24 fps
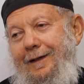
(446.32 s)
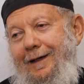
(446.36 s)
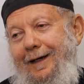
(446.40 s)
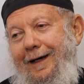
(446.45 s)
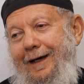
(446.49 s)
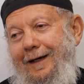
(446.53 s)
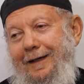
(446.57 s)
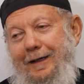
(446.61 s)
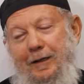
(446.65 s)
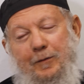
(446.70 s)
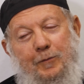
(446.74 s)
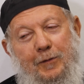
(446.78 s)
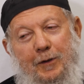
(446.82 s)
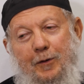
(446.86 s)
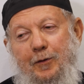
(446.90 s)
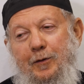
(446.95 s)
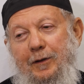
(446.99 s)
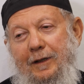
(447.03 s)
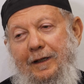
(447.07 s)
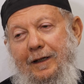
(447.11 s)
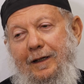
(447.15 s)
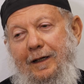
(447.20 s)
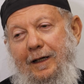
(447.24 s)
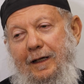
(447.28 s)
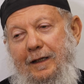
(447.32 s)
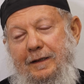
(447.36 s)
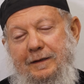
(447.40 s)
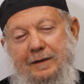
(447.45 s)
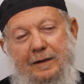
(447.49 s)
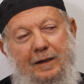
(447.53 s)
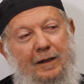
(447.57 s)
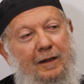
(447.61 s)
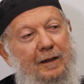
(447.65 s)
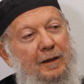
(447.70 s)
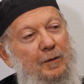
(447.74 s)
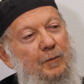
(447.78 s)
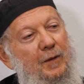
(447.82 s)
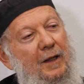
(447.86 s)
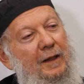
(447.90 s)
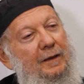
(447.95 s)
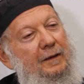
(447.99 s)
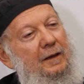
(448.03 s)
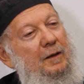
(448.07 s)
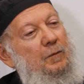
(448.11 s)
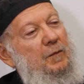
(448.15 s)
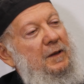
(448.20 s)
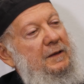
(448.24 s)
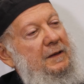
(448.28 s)
حاجه يمكن كلنا لاحظناها ان
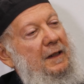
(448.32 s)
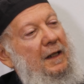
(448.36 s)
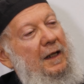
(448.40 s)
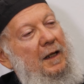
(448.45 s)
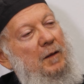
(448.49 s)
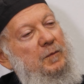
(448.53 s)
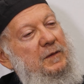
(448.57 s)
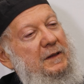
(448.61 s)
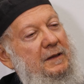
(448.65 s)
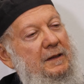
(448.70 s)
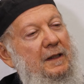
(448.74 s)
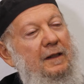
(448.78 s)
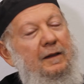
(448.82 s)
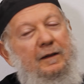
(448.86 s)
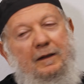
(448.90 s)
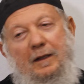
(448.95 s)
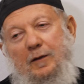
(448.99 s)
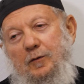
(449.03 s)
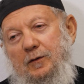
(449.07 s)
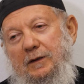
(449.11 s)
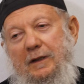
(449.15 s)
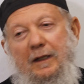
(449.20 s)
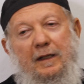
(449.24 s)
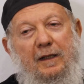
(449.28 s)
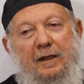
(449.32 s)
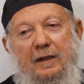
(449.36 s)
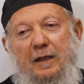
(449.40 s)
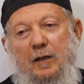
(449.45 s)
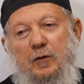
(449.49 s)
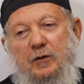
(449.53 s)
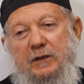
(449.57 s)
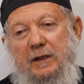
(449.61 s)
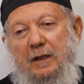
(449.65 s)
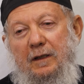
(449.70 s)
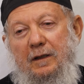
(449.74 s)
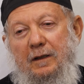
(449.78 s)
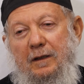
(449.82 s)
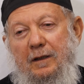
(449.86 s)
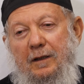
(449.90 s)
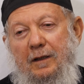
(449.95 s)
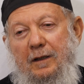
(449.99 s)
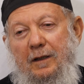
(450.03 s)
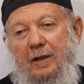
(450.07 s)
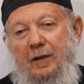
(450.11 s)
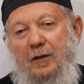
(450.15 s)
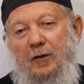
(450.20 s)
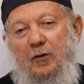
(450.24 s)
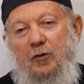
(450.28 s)
قاعدين مثلا خمسه سته والدنيا دوشه
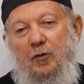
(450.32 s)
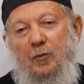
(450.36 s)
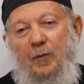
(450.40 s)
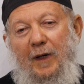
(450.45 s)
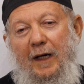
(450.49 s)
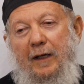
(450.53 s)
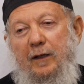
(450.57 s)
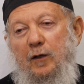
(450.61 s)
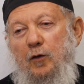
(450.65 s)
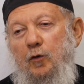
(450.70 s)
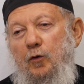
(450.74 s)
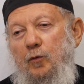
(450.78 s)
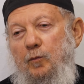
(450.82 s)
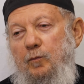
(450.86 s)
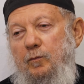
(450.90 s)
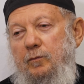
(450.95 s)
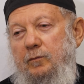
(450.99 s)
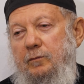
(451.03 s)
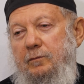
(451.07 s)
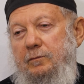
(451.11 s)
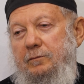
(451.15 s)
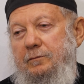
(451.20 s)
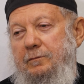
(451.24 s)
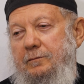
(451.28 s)
ومعانا ام